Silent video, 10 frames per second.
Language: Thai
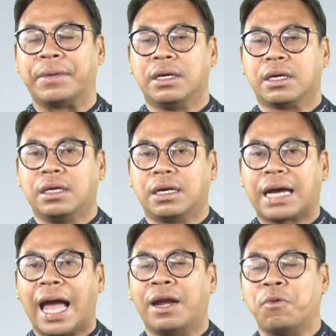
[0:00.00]
บ คือ
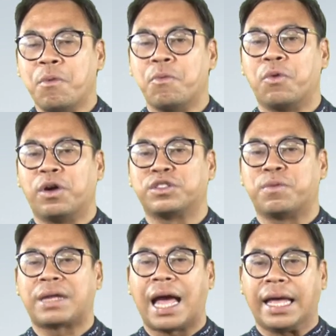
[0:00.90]
การร่วมหัวจ
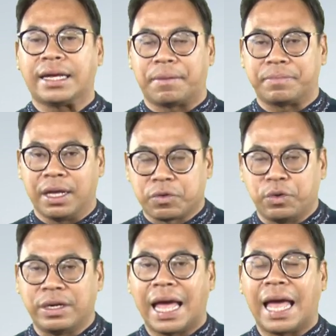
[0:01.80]
มท้ายกับ
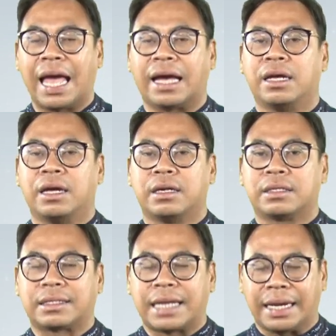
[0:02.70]
ขุนนาง
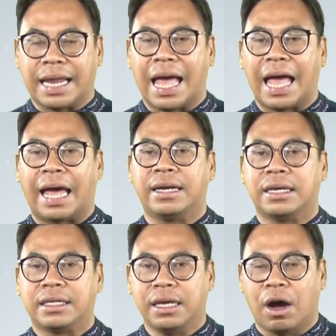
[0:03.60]
นายทหาร
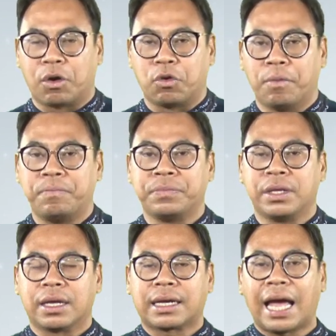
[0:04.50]
ที่ออกลบ
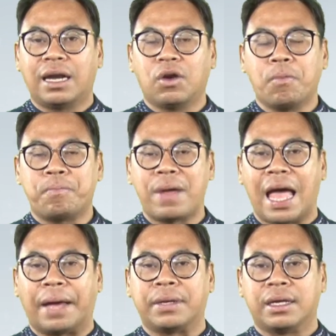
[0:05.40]
การลบแบ
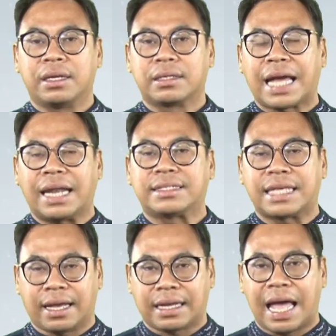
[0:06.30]
บการ
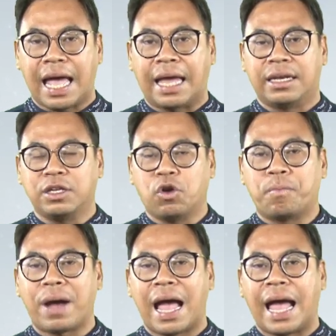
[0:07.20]
สั่งการนโย
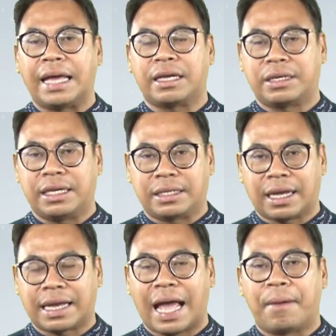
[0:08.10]
บาย กิจ
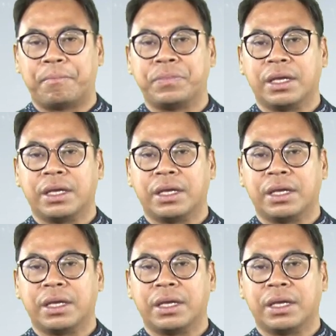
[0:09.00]
กรรม